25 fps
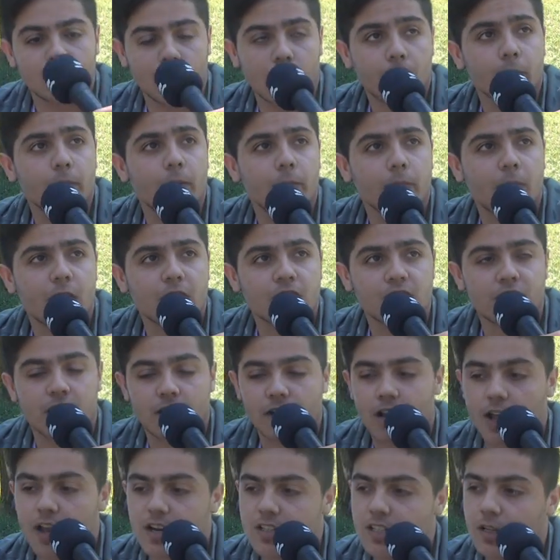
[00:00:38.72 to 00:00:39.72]
Tabii
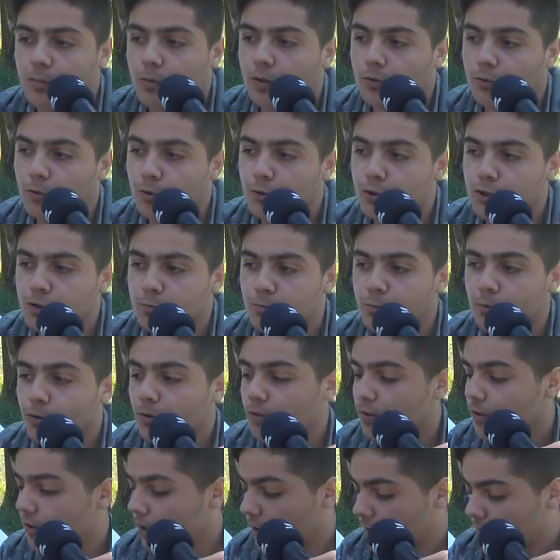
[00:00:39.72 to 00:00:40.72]
maçlarına her zaman Turgut
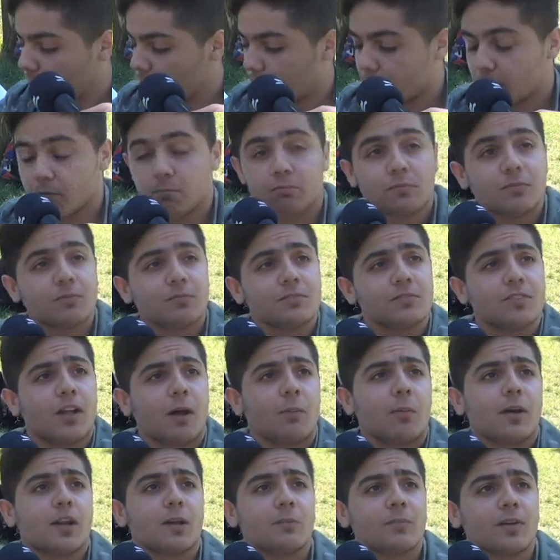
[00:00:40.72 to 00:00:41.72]
Spor benim
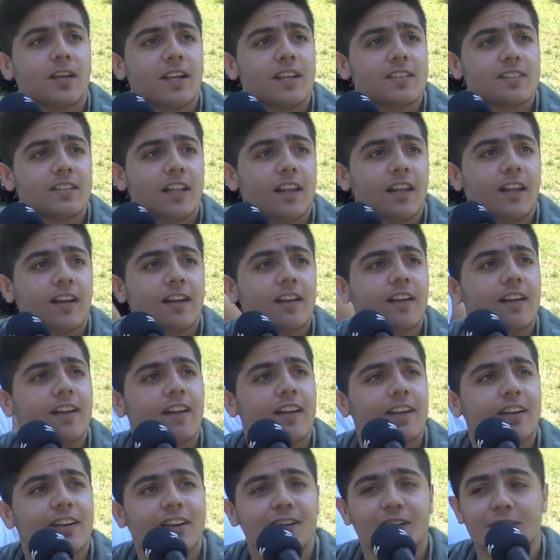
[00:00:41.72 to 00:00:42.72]
damarımı kesseler
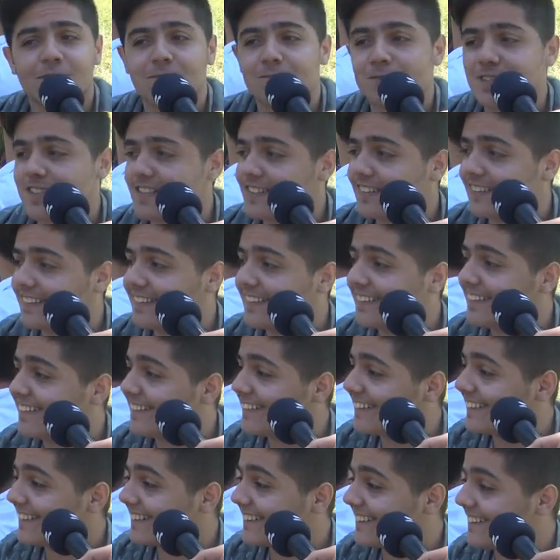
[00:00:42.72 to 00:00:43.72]
kırmızı
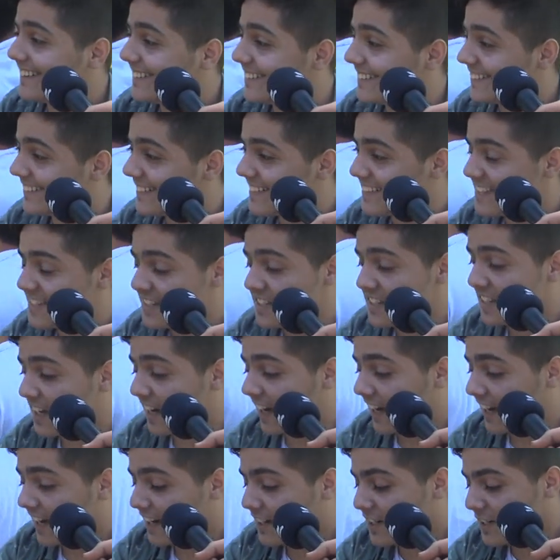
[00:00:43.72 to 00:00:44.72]

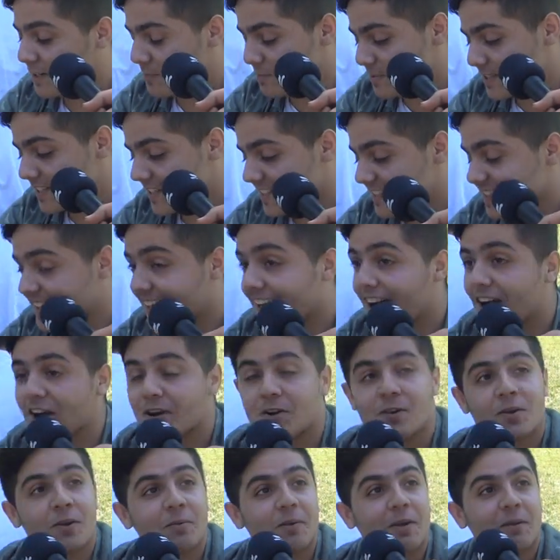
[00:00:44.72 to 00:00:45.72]
siyah, kırmızı siyah
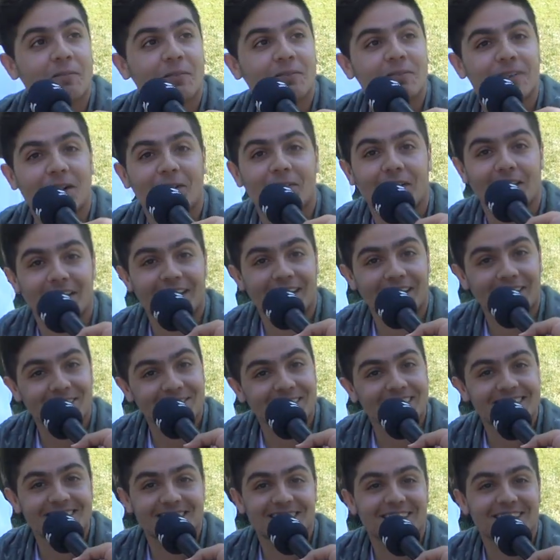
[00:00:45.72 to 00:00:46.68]
akıyor benim damarlarımda